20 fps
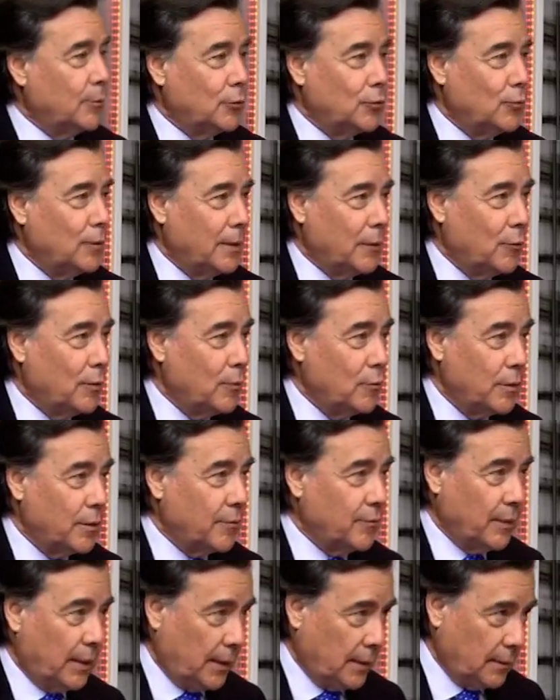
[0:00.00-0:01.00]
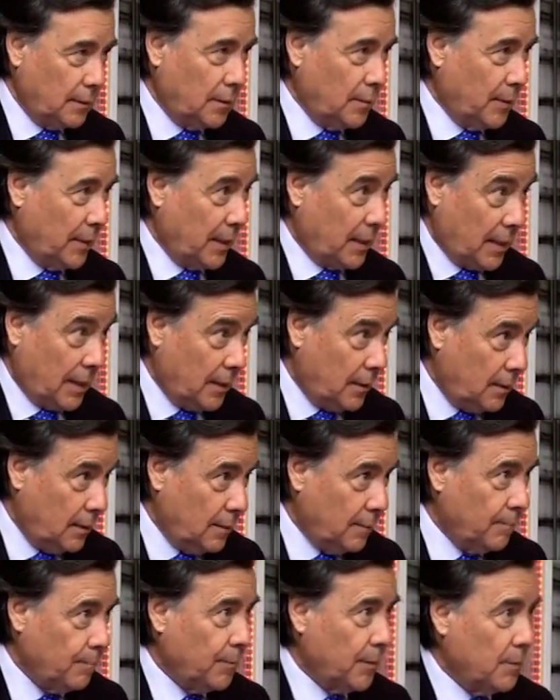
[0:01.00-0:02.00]
Motúa no es un referente para
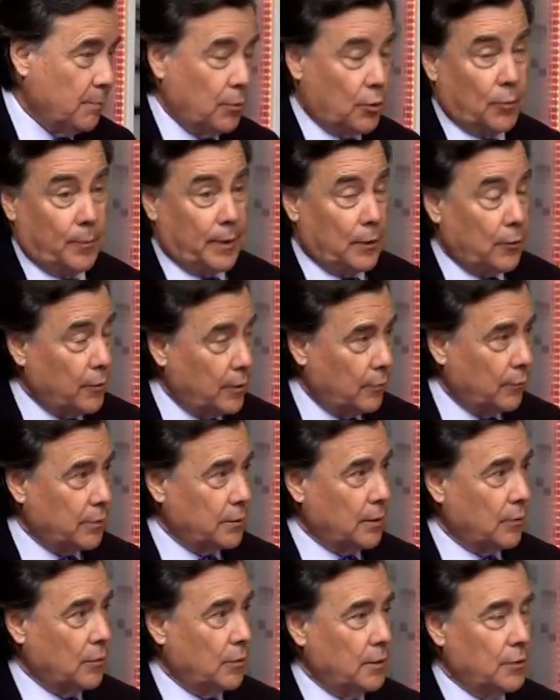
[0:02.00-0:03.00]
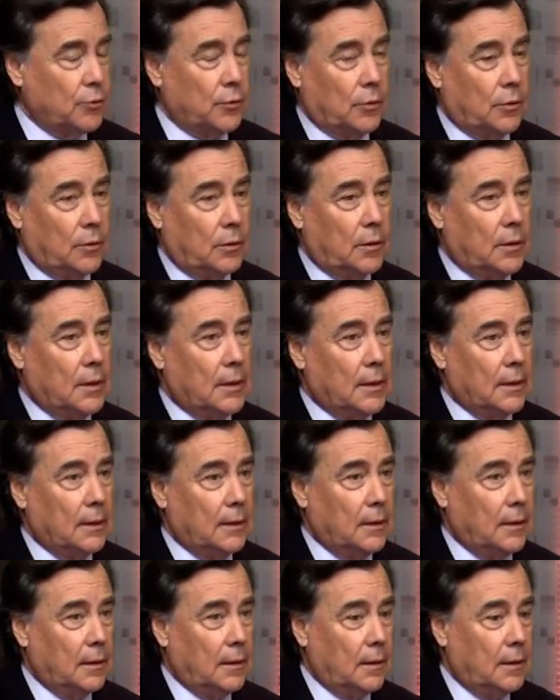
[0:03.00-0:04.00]
nadie, por lo menos de nuestra coalición,
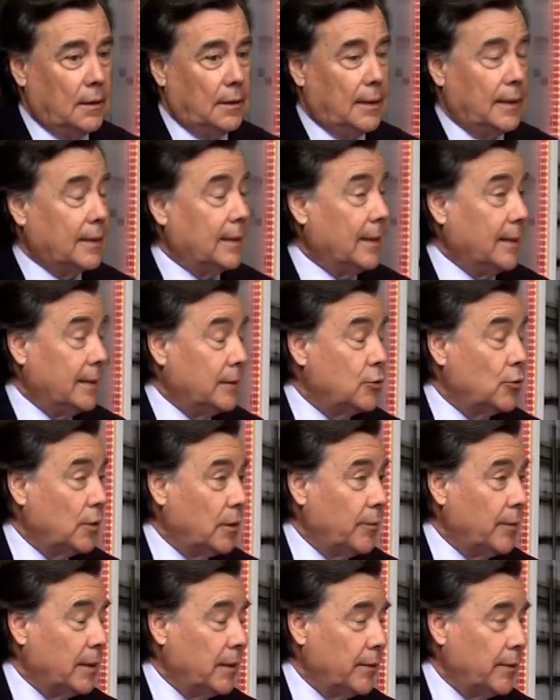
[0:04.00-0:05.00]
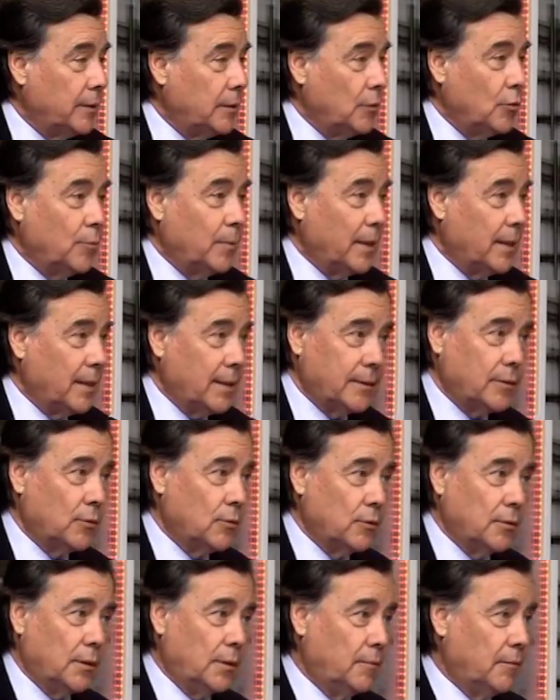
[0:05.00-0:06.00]
eh, y el que hecho que venga vestido de payaso
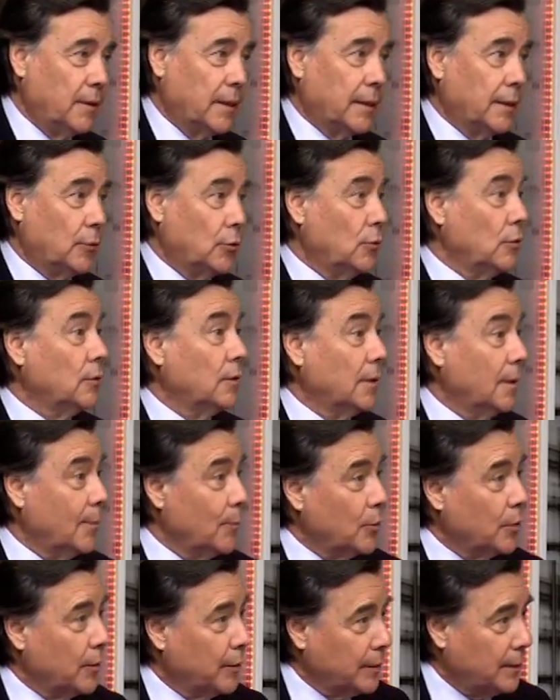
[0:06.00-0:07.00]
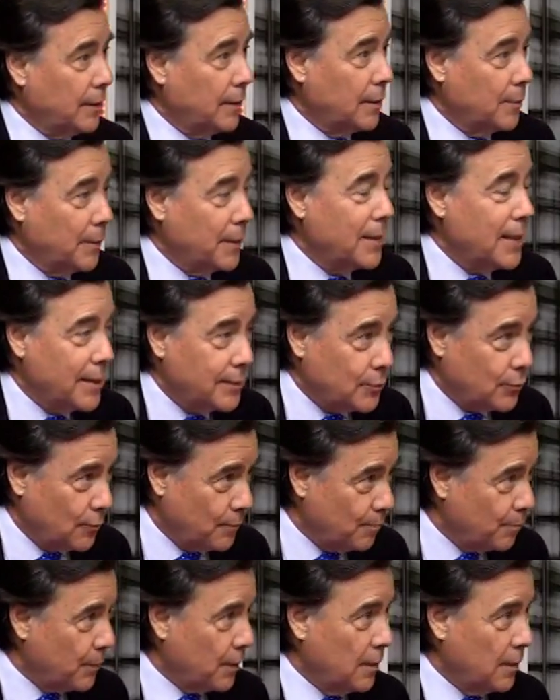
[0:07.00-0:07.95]
no significa que todos nos tengamos que vestir de payaso.